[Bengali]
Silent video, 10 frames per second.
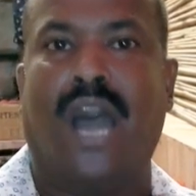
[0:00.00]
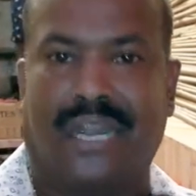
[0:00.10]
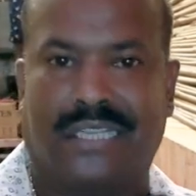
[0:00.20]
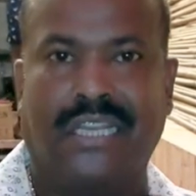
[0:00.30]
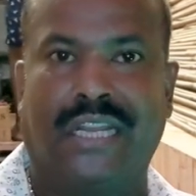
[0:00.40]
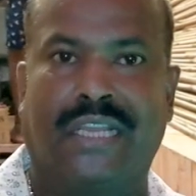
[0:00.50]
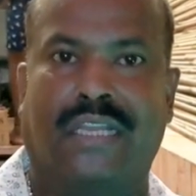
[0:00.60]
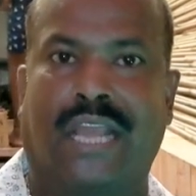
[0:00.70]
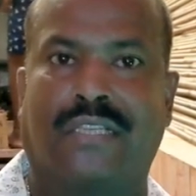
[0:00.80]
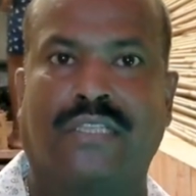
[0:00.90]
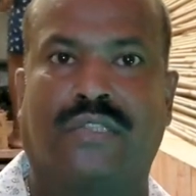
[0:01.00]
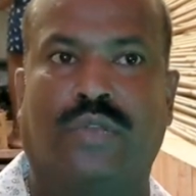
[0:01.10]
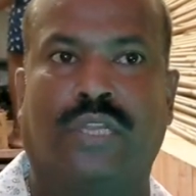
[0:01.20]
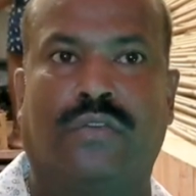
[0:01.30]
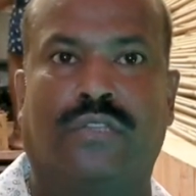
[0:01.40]
আটকিয়ে রেখে ক্রাইসিস
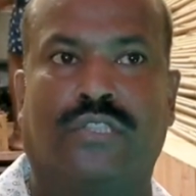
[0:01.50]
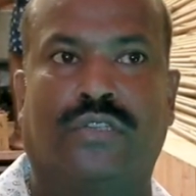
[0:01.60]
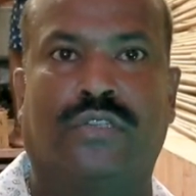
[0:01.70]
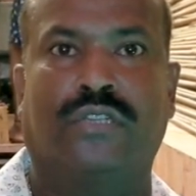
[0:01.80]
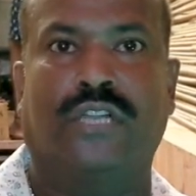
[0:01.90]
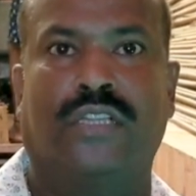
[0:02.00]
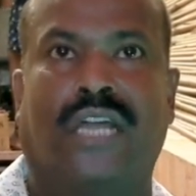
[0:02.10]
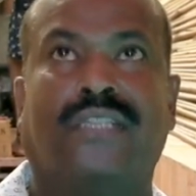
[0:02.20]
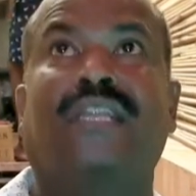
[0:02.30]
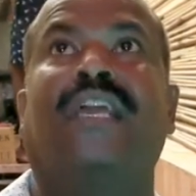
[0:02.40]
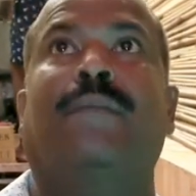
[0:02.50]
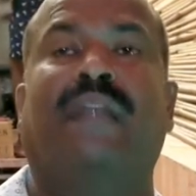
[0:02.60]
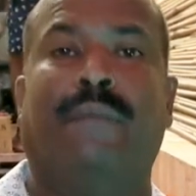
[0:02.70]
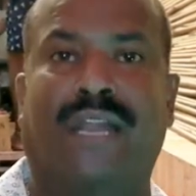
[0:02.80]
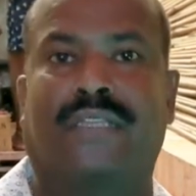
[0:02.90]
তৈরি করেছিল তাদেরকে
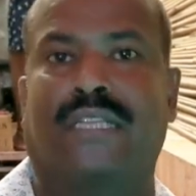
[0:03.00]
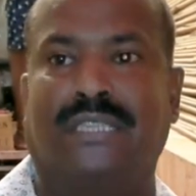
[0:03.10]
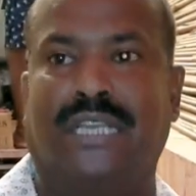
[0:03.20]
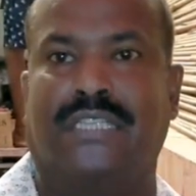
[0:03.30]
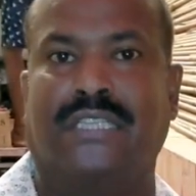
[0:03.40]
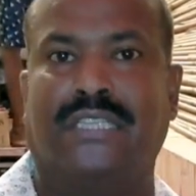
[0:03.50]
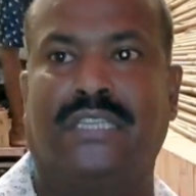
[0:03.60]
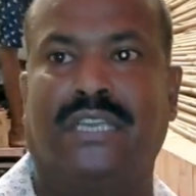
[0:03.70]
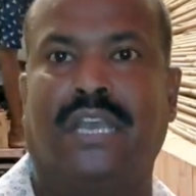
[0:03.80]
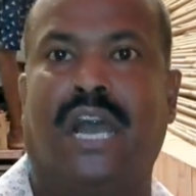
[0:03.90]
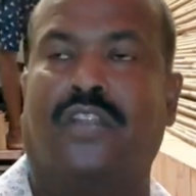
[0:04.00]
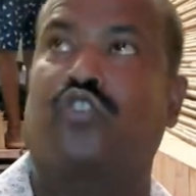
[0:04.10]
আমরা বার্তা দিয়েছি আর